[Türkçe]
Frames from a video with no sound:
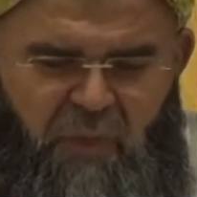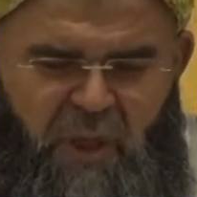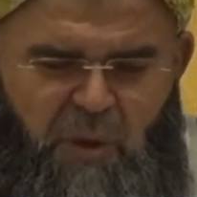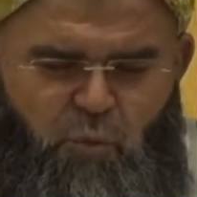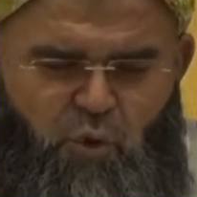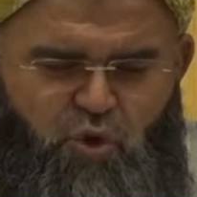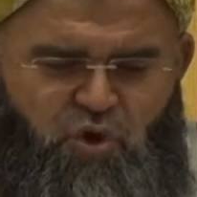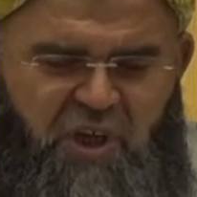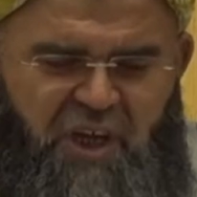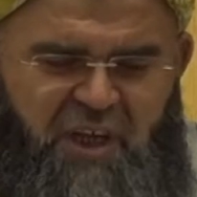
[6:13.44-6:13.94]

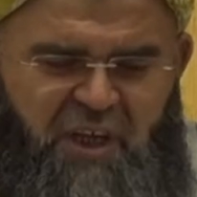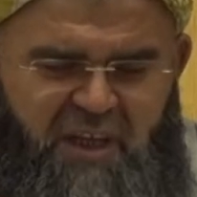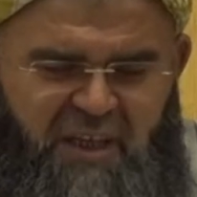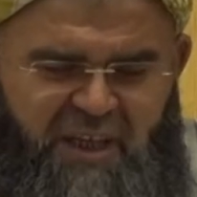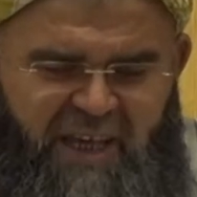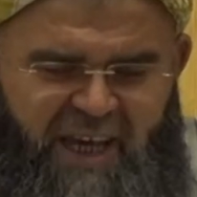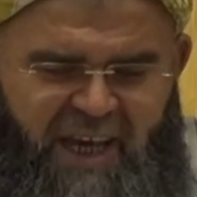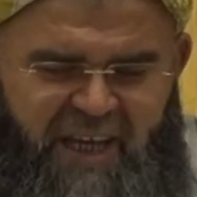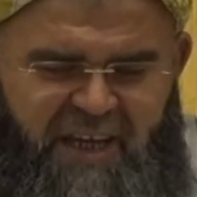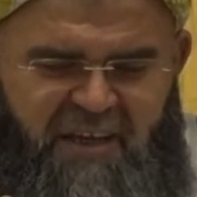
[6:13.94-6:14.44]
bu
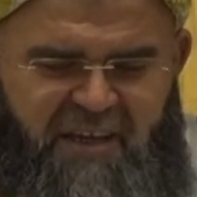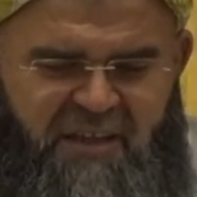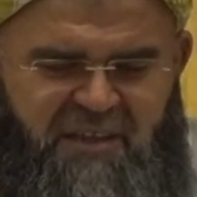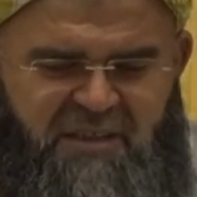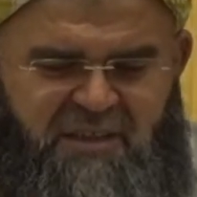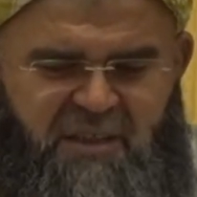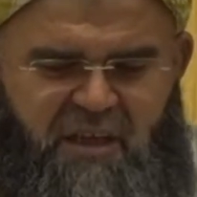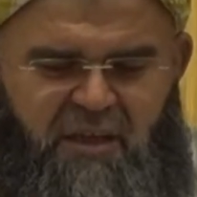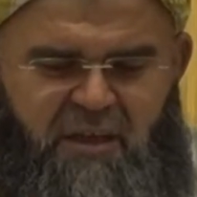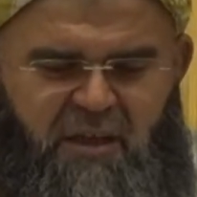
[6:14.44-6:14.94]
şekilde her
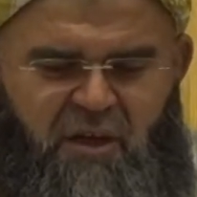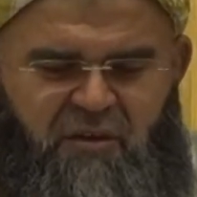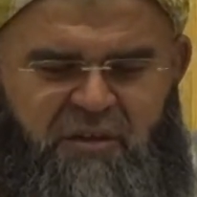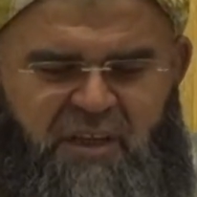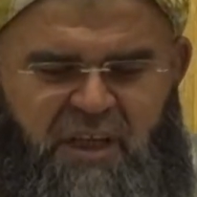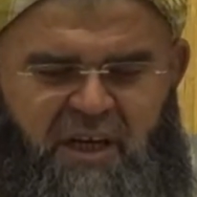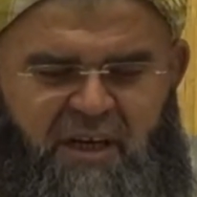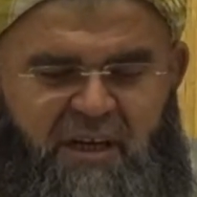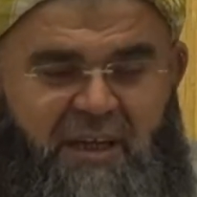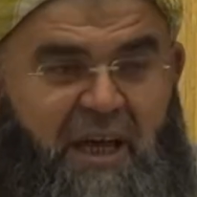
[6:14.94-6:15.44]
ikisi de Allahu
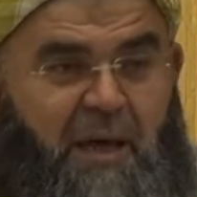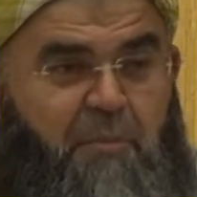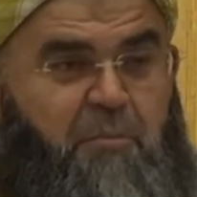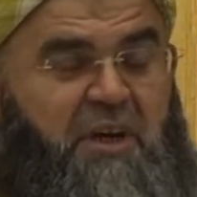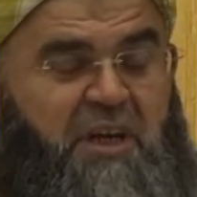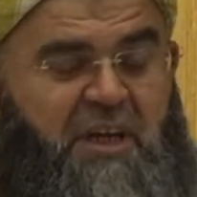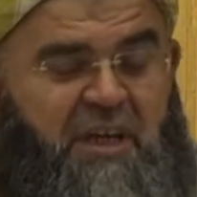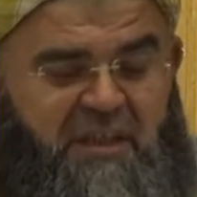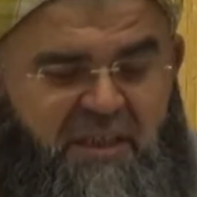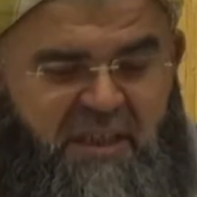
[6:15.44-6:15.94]
Teala'nın
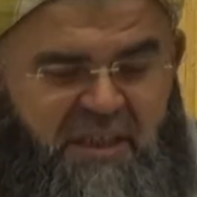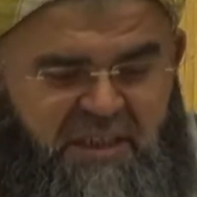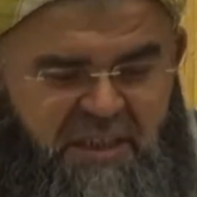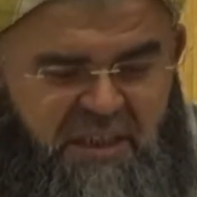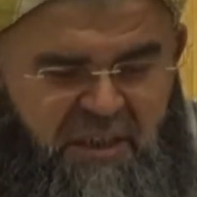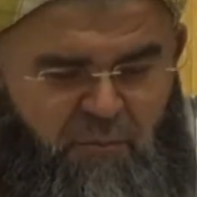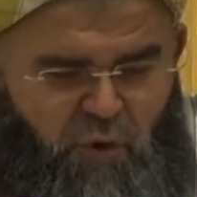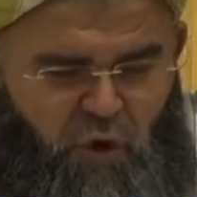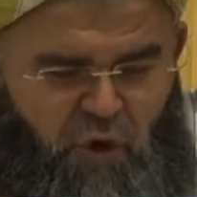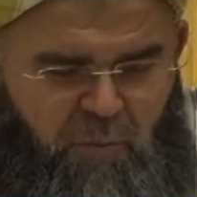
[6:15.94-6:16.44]
emrine
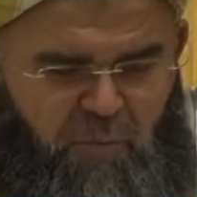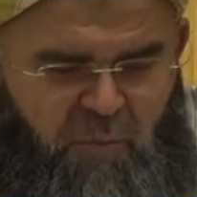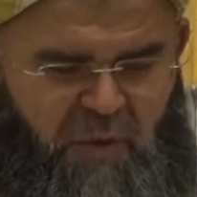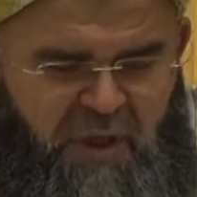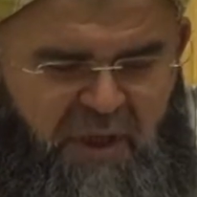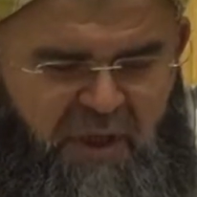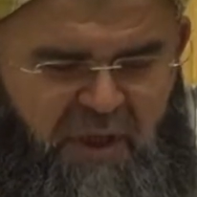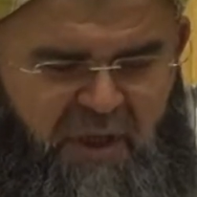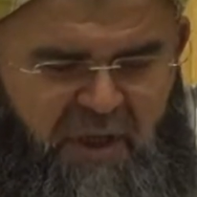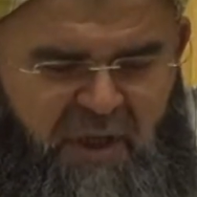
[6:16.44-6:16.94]
teslim olup
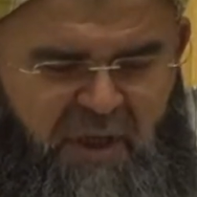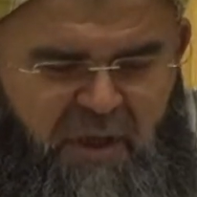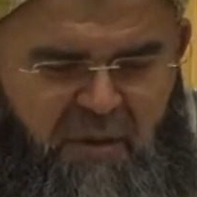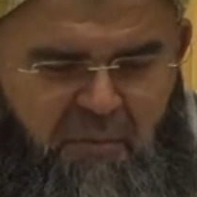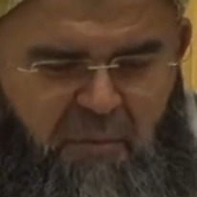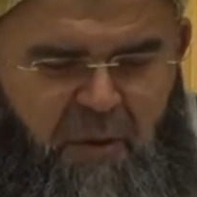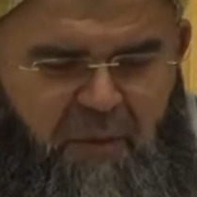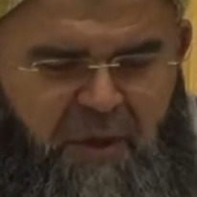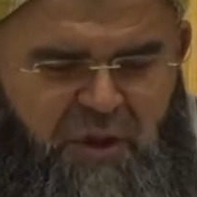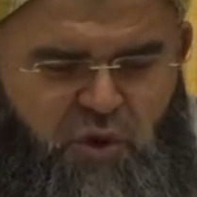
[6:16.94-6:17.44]

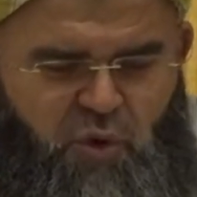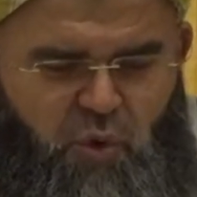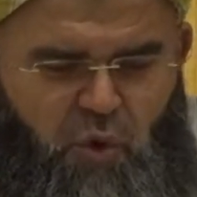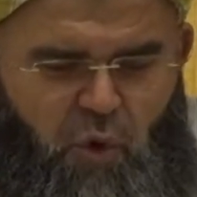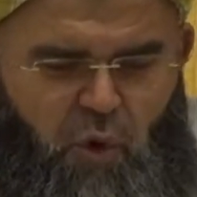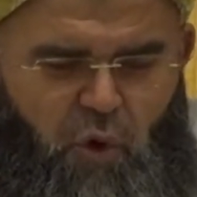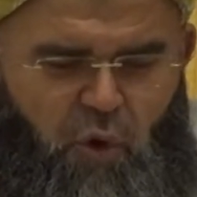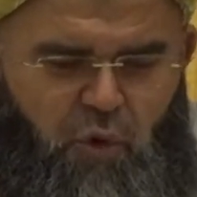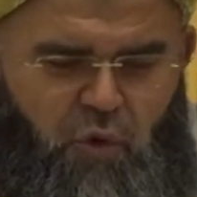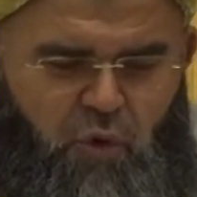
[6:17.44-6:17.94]
Babası
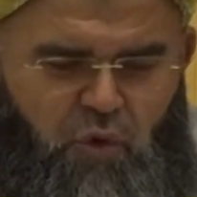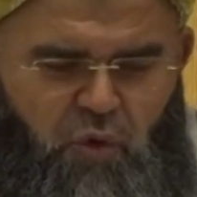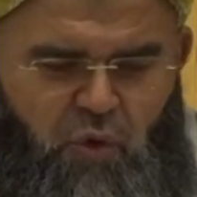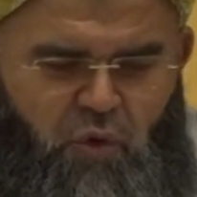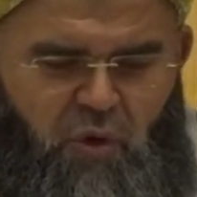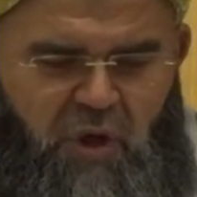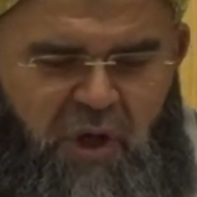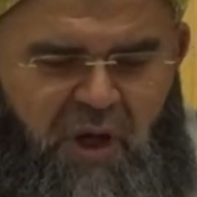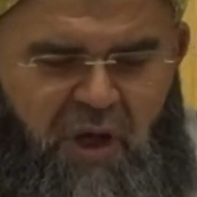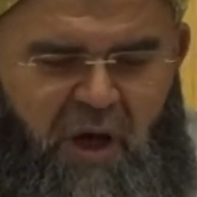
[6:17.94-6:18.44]

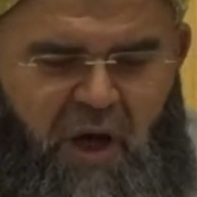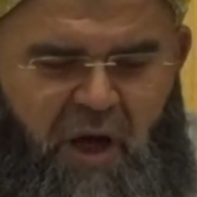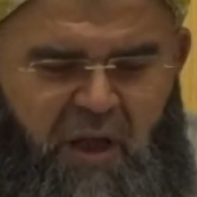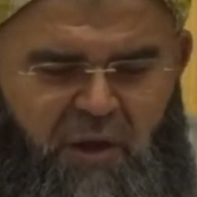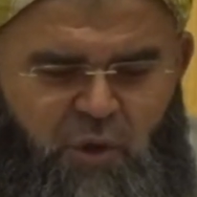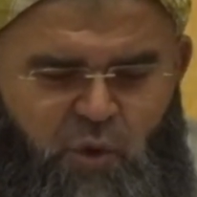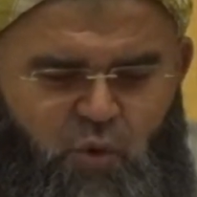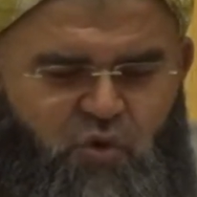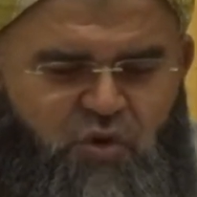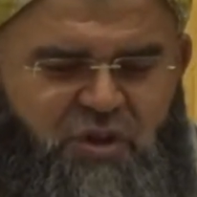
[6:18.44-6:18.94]
oğlunu
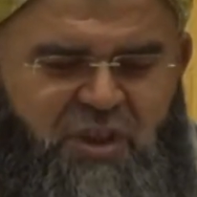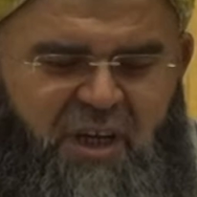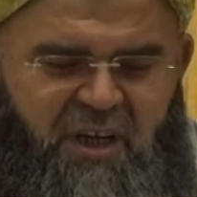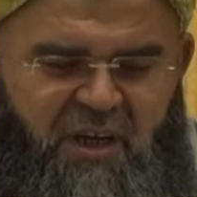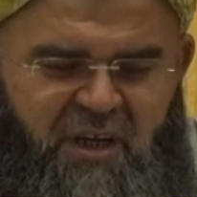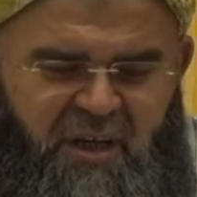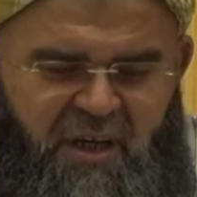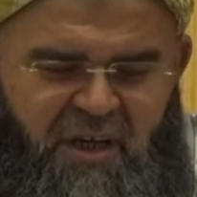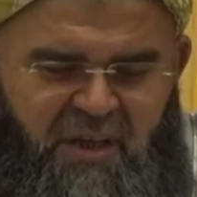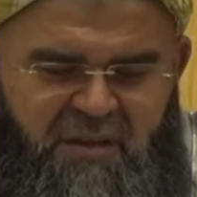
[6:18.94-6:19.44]
alnı
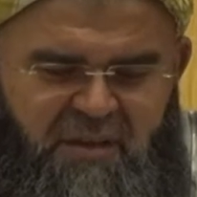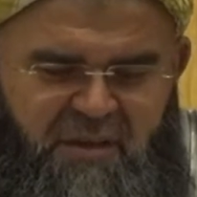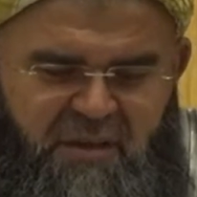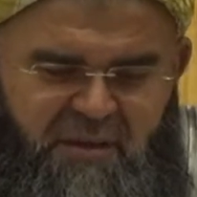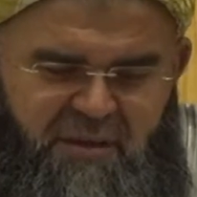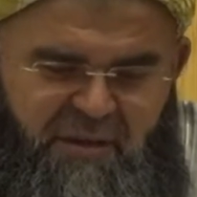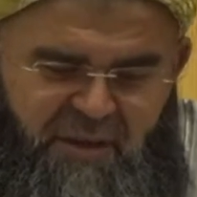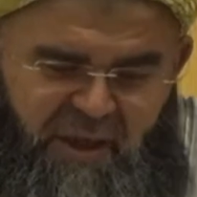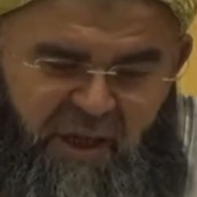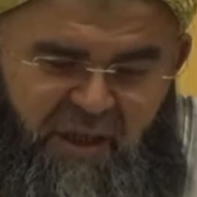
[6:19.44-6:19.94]
üzerine
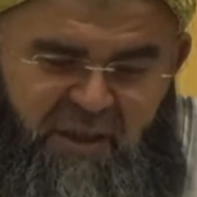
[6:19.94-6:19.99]
yatır,